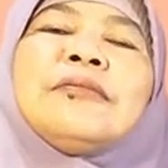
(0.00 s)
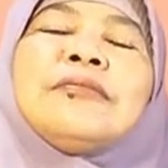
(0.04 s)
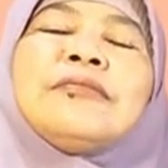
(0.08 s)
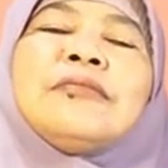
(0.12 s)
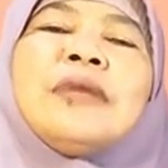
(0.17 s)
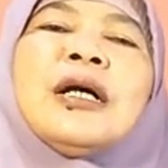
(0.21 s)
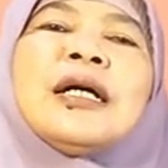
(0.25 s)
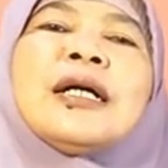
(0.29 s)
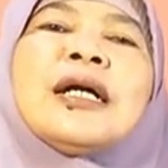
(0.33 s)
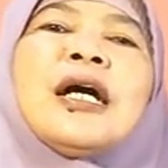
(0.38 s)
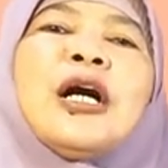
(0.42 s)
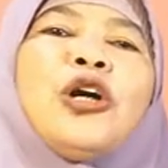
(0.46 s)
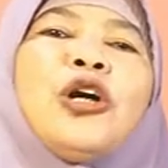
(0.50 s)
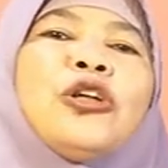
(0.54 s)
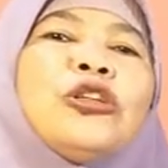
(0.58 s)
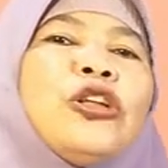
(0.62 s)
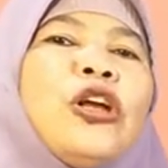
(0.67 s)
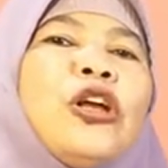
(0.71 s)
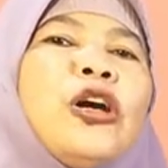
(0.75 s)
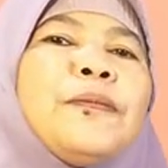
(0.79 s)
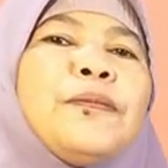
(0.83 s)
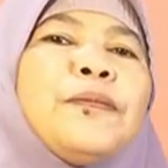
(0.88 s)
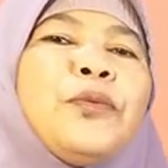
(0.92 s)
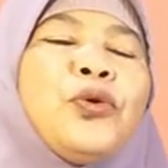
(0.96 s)
maka
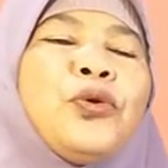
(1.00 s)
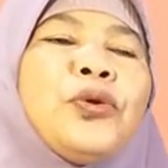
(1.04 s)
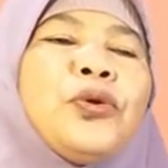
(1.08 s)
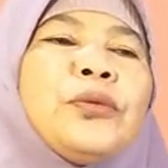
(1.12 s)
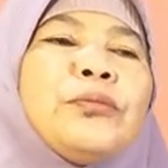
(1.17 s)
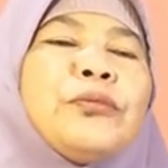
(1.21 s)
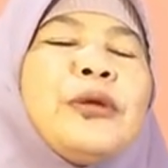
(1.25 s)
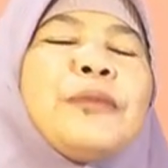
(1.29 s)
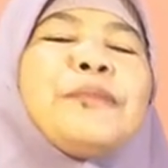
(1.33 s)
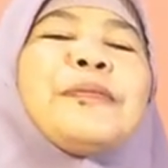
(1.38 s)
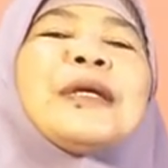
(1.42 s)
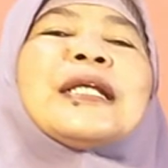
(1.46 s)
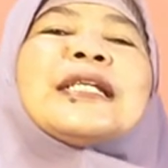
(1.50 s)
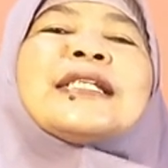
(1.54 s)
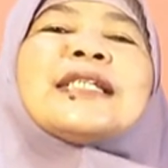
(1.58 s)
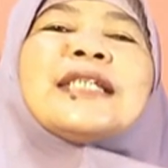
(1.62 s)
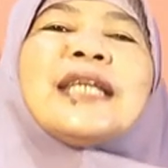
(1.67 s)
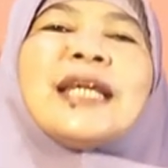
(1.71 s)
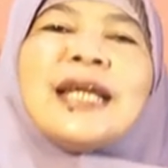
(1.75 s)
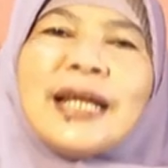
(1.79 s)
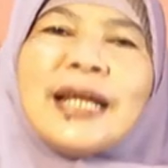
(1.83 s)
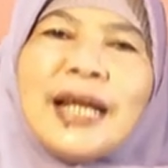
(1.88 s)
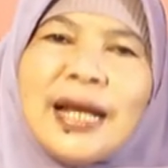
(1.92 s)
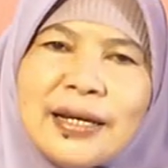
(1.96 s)
Allah pun
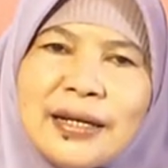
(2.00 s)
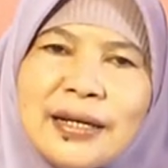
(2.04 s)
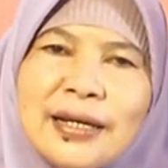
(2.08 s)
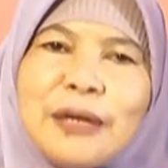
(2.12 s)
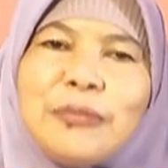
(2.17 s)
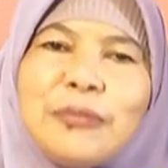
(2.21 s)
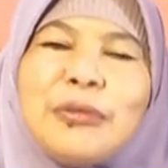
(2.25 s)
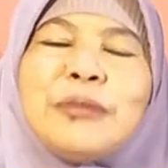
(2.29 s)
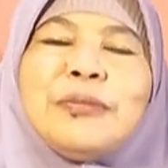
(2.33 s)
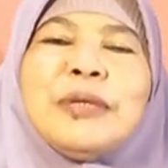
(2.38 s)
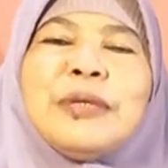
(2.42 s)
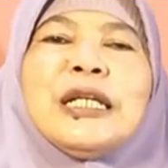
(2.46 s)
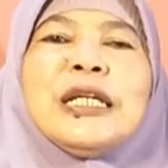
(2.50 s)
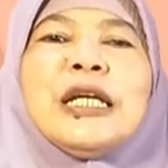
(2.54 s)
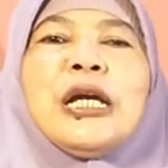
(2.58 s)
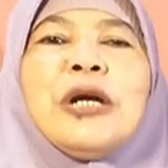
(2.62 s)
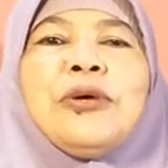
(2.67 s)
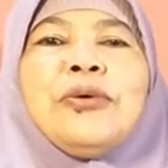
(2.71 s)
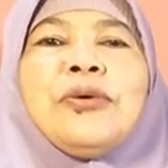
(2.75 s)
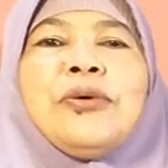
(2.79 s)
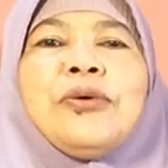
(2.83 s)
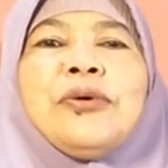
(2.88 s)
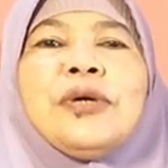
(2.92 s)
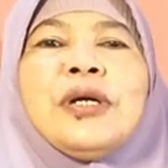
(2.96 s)
membersihkan nama
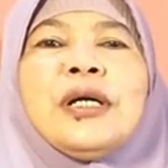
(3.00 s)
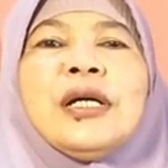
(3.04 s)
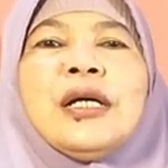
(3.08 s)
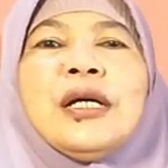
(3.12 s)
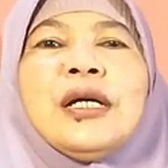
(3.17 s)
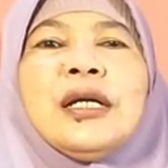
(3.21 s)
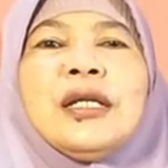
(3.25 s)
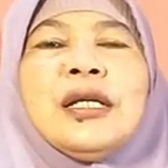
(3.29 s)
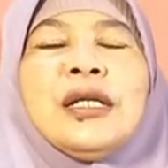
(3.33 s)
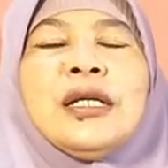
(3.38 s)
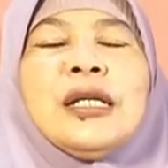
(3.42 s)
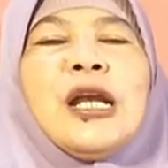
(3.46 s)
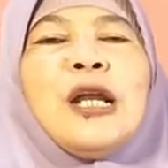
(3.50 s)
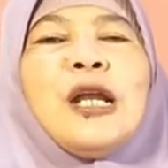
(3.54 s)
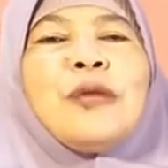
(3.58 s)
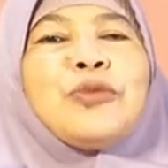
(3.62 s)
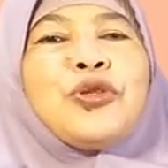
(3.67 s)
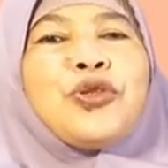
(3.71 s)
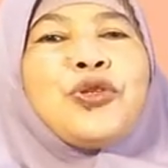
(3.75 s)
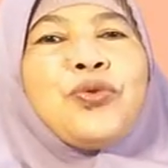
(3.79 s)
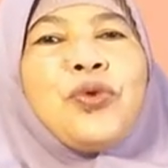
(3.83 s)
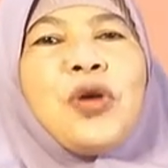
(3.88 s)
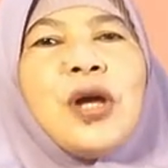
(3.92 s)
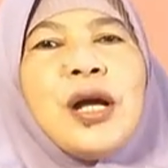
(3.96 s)
beliau di
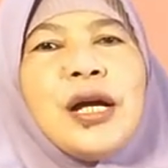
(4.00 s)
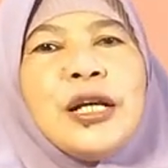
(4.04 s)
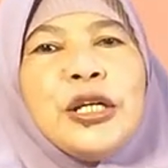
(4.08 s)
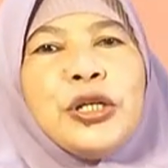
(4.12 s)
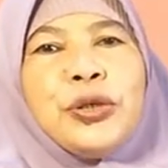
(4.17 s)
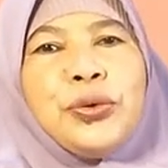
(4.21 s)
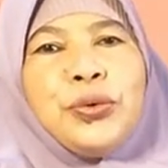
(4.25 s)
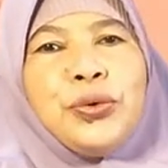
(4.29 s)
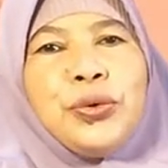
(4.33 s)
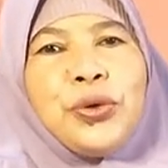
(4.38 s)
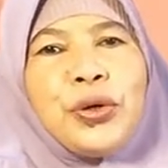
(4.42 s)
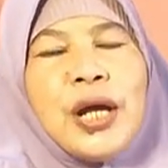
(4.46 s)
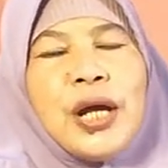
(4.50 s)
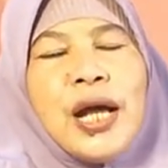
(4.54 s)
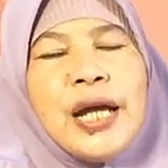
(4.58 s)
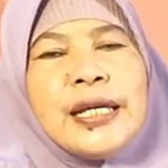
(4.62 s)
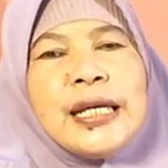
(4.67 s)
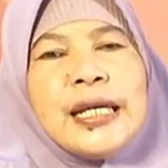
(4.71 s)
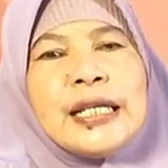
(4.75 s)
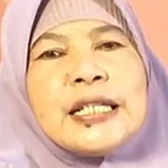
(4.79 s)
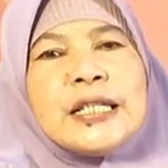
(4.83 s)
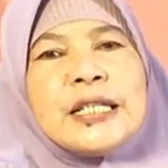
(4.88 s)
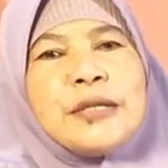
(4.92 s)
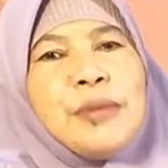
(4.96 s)
dalam surah An-Nur
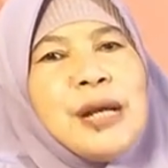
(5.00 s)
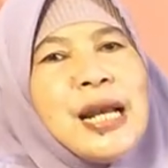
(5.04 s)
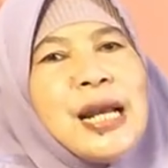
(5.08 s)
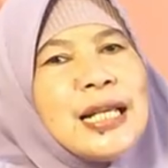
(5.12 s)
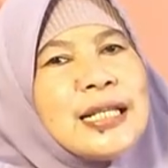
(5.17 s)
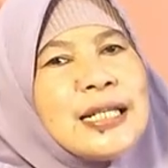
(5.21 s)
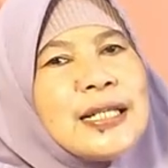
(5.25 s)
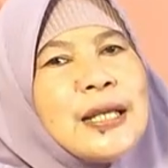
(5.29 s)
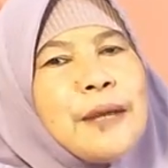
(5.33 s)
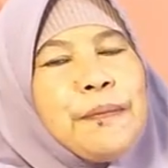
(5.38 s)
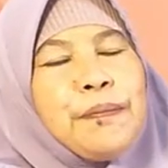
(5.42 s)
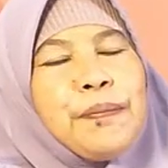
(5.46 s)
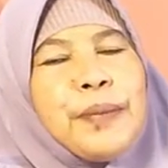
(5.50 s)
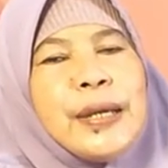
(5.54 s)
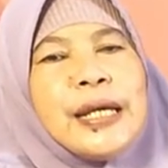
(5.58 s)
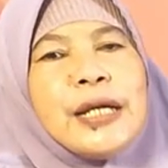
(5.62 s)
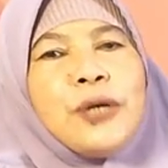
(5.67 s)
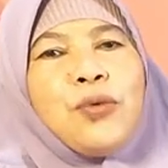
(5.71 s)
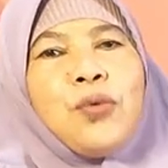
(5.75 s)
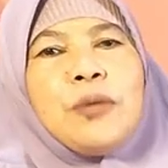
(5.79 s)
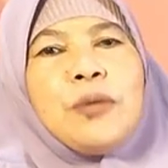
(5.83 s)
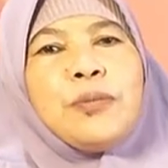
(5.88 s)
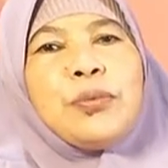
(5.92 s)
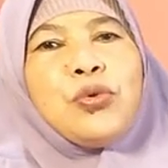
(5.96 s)
ayat 11
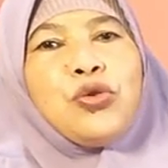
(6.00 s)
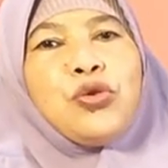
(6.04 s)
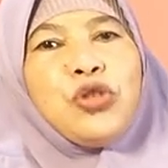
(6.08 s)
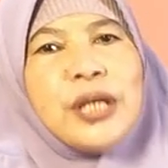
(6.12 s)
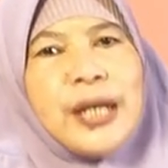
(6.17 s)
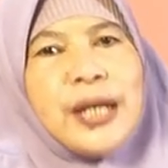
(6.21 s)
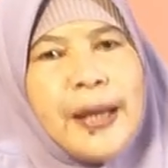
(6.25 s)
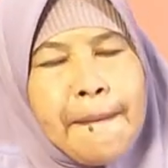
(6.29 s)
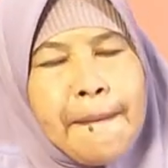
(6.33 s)
sampai 26.